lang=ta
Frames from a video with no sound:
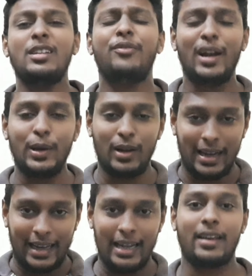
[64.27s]
வந்து
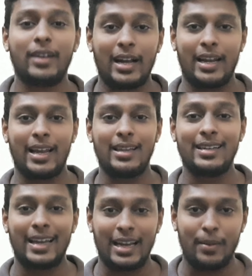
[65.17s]
வெளியூரில் கிடைக்கவே கிடைக்காது
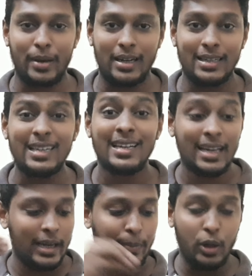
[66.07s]
நிறைய பேருக்கு
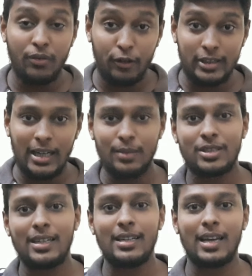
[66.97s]
இப்படி ஒரு ஃபுட்
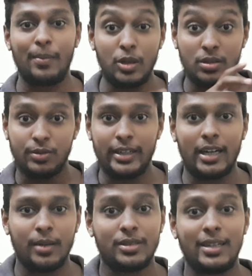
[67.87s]
ஐட்டம்ஸ் இருக்குதா இப்படி ஒரு ஸ்வீட்
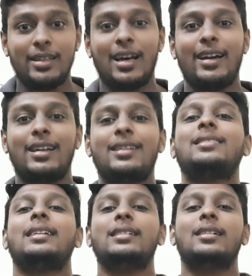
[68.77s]
ஐட்டம்ஸ் இருக்குதாங்கிறதே
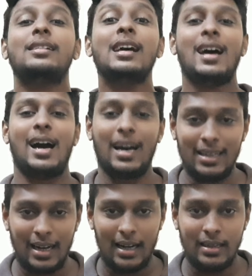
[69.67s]
தெரியாது
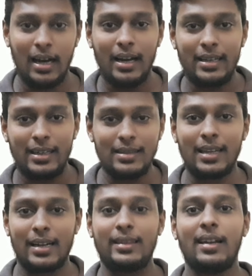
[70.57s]
அதனால தான் இந்த
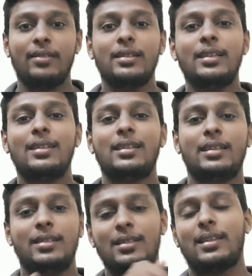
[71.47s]
இடத்துல வந்து
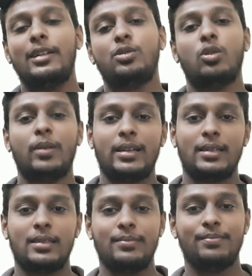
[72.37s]
இது தனித்துவமாக
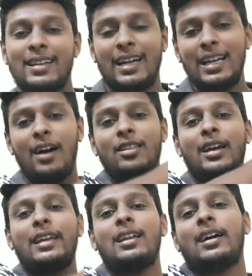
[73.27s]
இருக்குது
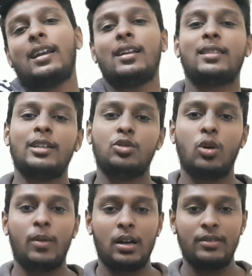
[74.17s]
ரெண்டாவதாக கீழக்கரில்
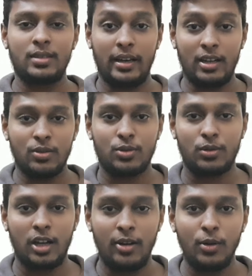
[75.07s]
தனித்துவமான விஷயம் என்னன்னு
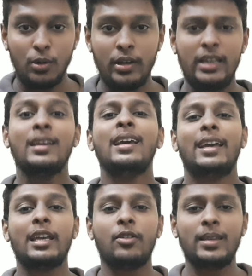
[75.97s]
சொன்னால் லுங்கி
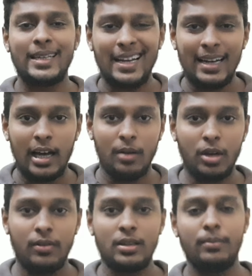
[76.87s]
இங்கே வந்து
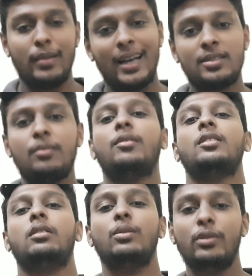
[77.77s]
எல்லாருமே வந்து மேக்ஸிமம்
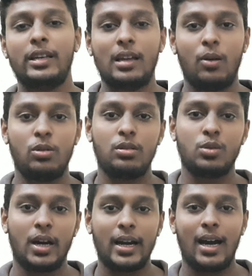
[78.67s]
வந்து லுங்கி தான்
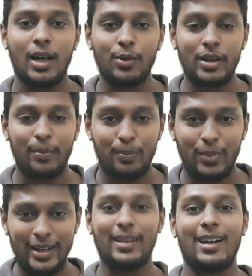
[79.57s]
உடுத்துவாங்க அதுவும்
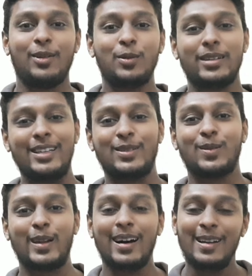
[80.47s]
எப்படியான லுங்கின்னு
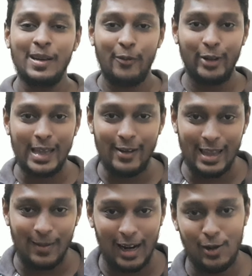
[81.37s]
சொன்னால்
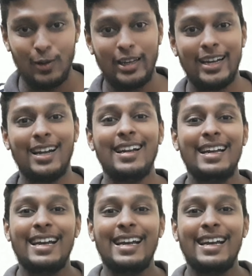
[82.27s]
விதவிதமான லுங்கிகள்